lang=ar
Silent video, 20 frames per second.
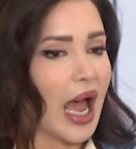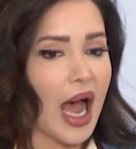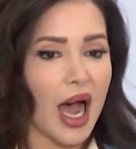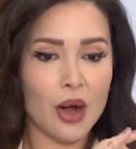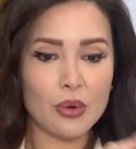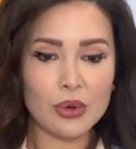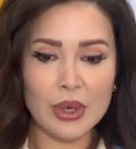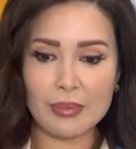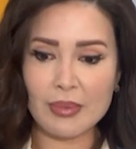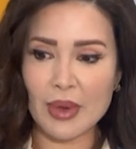
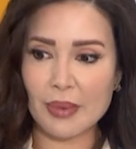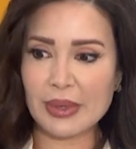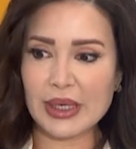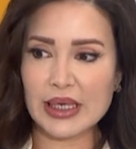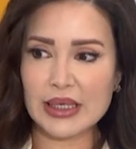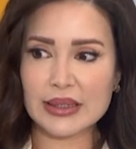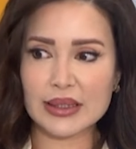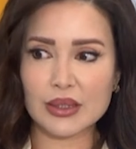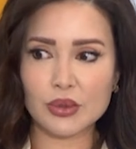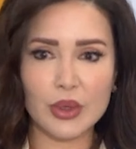او لما
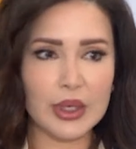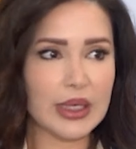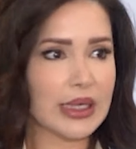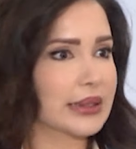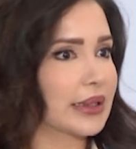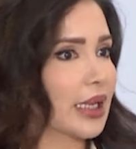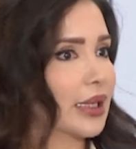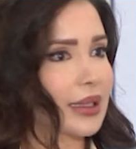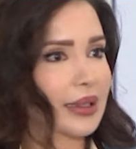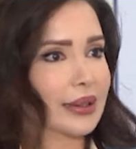بحس انه هي
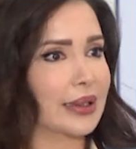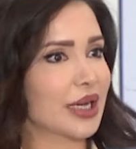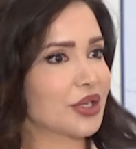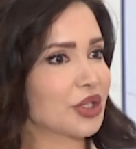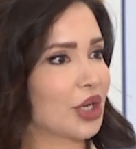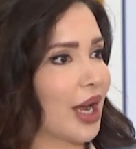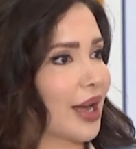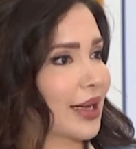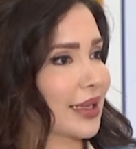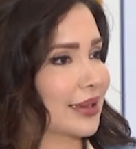صارت
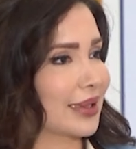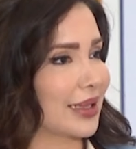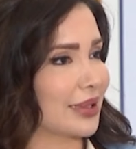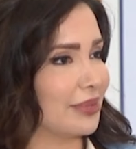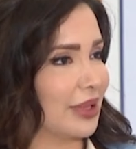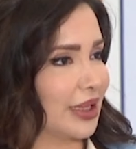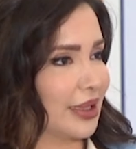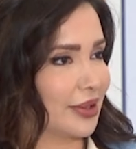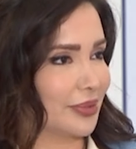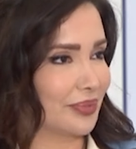ناجحه اكثر
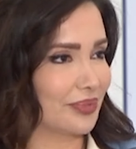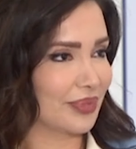بلا